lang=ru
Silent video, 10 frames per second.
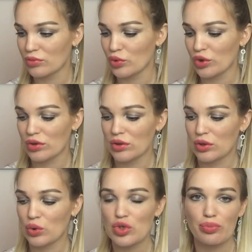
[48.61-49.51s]
Вот,
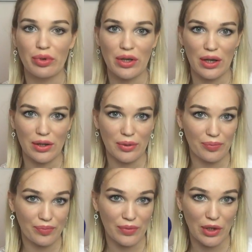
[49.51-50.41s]
очень
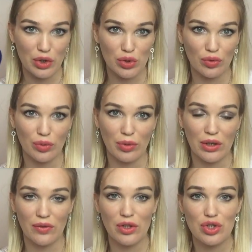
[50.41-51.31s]
приятный. Так что вот
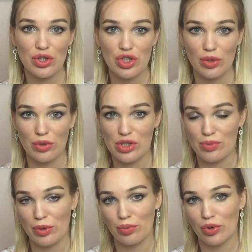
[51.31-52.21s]
моя новиночка, чем
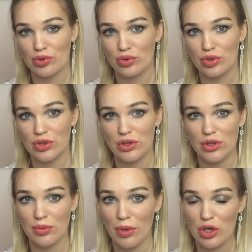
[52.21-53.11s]
я теперь пользуюсь
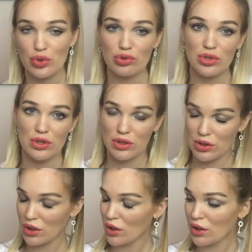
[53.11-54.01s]
и мажусь,
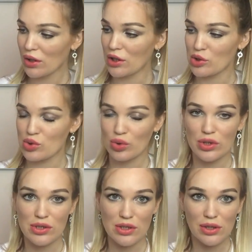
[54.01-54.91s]
и
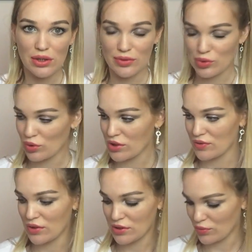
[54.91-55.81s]
лицо, и тело, и все
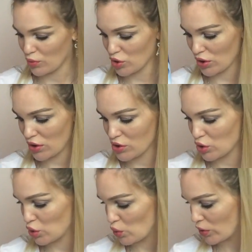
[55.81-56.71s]
на свете. Очень
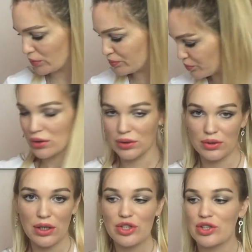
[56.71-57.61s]
классная штука.
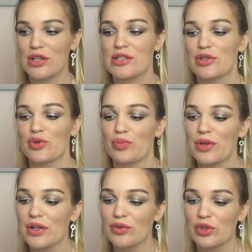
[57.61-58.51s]
А, также есть я
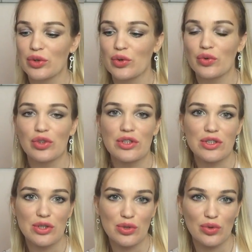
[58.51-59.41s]
купила вот такую вот
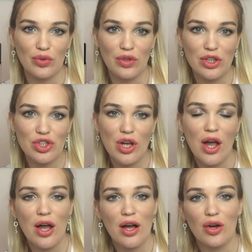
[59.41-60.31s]
интересную
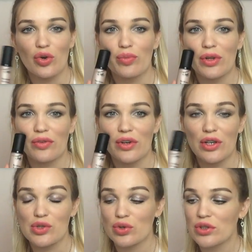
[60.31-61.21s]
вещь. А, купила в
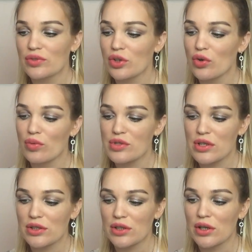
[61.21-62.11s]
Горизонте, в
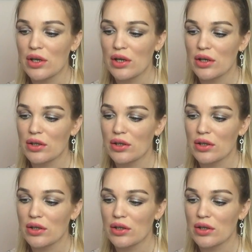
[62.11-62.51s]
торговом центре.